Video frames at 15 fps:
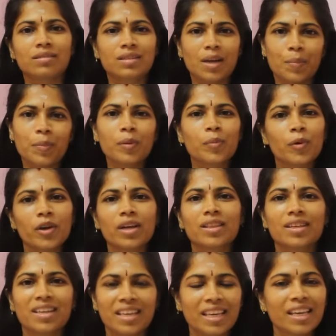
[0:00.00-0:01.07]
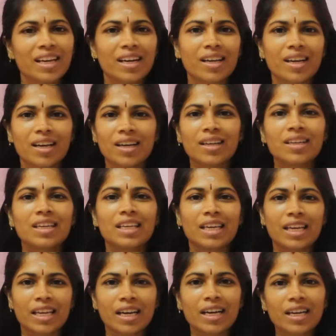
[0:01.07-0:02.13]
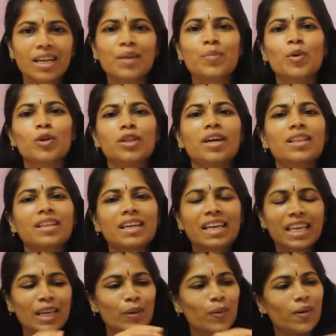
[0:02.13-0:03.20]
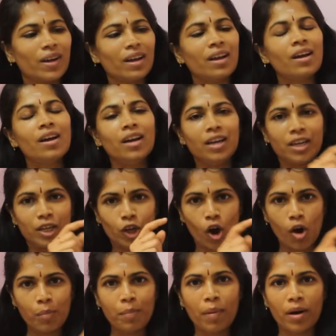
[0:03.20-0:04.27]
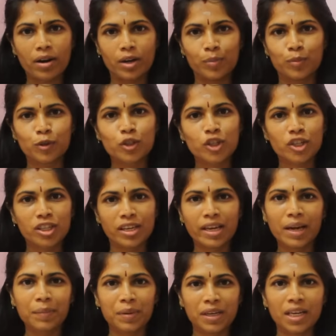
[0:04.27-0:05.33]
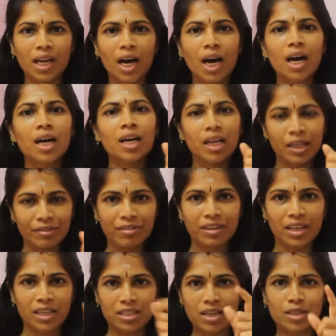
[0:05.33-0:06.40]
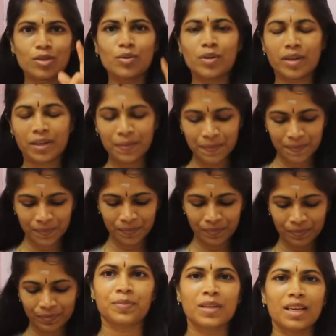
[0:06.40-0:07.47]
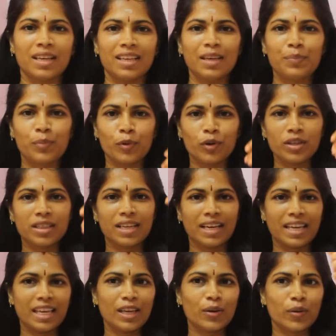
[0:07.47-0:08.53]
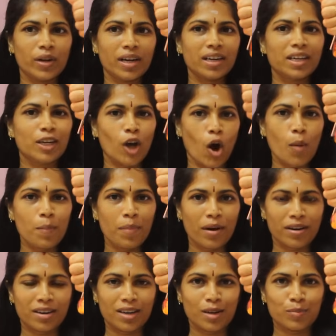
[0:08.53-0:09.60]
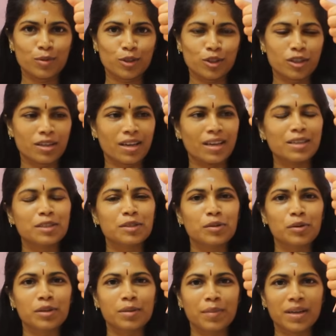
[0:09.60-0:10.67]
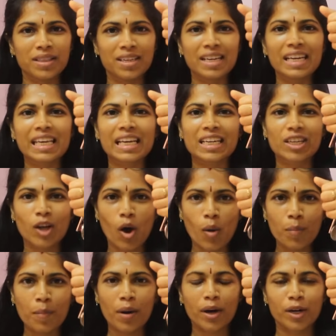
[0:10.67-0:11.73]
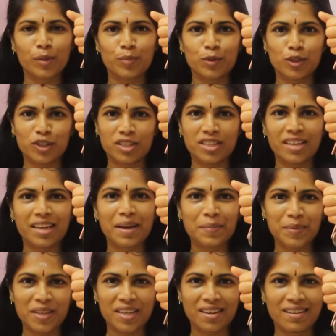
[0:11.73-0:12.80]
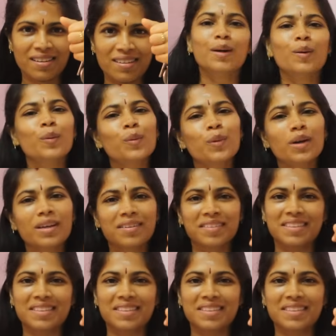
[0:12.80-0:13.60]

டப்புன்னு போய் அந்த கீ எடுங்க நீங்கள் எடுக்கும்போது அந்த கீயோட டாப் பார்ட்டை பிடிச்சிருந்தீங்க அப்படின்னா இஃப் இன்கேஸ் நான் சொல்கிறேன் இப்போது இந்த கீயோட டாப் பார்ட்டை நான் பிடிச்சிருக்கேன் ஸோ இந்த மாதிரி நீங்கள் டாப் பார்ட்டை பிடிச்சிருந்தீங்க அப்படின்னா உங்களுக்கு